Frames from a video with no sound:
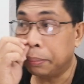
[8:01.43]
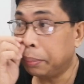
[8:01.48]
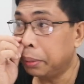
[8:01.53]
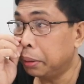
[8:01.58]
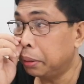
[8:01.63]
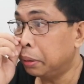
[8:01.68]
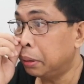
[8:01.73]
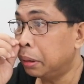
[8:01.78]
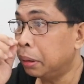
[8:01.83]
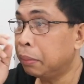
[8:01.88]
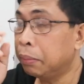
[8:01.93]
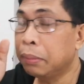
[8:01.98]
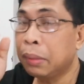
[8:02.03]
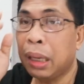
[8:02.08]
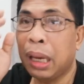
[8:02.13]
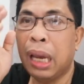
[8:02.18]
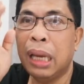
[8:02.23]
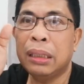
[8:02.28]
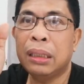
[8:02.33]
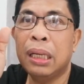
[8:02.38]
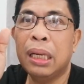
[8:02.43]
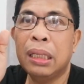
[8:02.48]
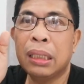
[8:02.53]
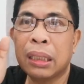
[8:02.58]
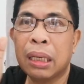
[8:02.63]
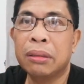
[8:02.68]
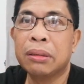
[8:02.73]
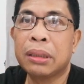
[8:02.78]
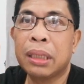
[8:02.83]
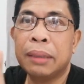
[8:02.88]
ko po
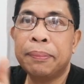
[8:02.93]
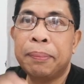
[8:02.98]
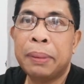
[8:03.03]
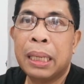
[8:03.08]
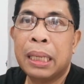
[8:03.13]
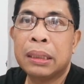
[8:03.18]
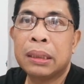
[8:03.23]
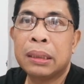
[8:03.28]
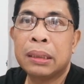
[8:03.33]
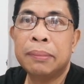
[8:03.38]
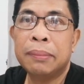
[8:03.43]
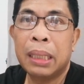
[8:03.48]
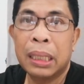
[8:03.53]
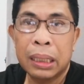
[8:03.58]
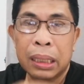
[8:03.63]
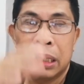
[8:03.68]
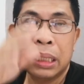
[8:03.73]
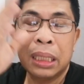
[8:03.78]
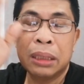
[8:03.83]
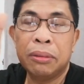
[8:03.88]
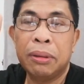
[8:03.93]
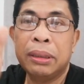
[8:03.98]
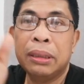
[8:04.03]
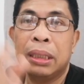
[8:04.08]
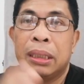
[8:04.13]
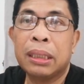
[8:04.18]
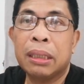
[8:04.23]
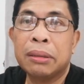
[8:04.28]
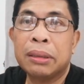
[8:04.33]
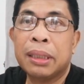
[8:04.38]
18,000 plus, baka ng
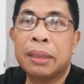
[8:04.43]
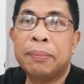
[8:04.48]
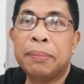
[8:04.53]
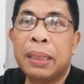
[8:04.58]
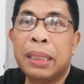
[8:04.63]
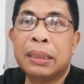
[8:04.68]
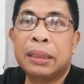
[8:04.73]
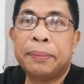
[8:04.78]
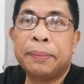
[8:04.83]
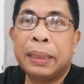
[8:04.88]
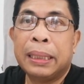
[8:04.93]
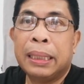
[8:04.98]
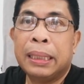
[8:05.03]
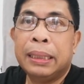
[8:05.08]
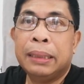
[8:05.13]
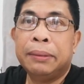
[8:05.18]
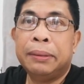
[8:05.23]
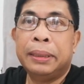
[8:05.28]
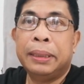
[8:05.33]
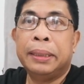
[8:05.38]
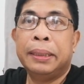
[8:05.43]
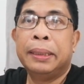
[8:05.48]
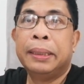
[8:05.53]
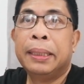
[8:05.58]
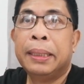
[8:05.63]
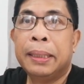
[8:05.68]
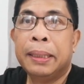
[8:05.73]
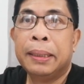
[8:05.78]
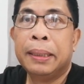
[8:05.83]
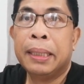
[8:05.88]
20,000 plus pa ngayon eh.
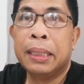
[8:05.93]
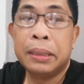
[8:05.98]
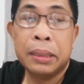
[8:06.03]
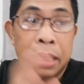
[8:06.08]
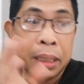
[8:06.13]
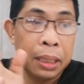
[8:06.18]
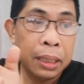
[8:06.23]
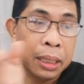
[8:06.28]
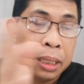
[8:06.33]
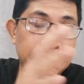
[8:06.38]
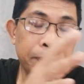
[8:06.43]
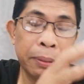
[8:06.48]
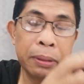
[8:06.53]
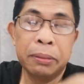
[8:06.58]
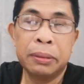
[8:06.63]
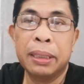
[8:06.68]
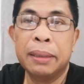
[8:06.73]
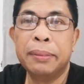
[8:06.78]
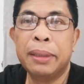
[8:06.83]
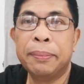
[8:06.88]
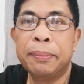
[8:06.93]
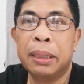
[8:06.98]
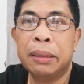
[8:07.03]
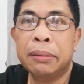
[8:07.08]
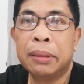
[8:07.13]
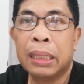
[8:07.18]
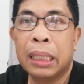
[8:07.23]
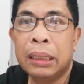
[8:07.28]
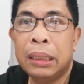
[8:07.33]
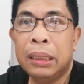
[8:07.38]
Kasi nag-program na
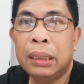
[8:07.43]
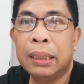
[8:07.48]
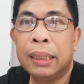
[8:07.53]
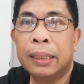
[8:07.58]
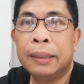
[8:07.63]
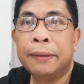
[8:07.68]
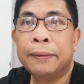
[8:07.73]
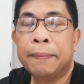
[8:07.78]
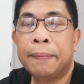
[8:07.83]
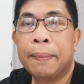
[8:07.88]
pa ako kanina.